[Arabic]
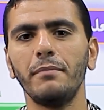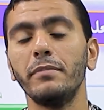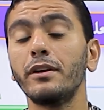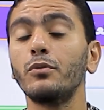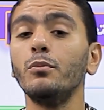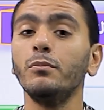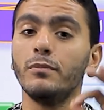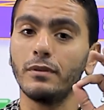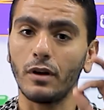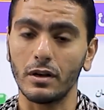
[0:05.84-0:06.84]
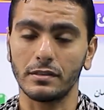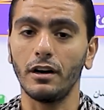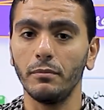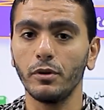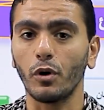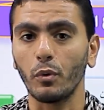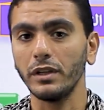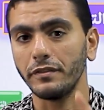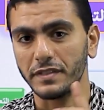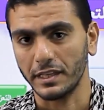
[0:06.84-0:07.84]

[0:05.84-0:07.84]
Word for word: أهلا بكم أصحابي وإخواتي في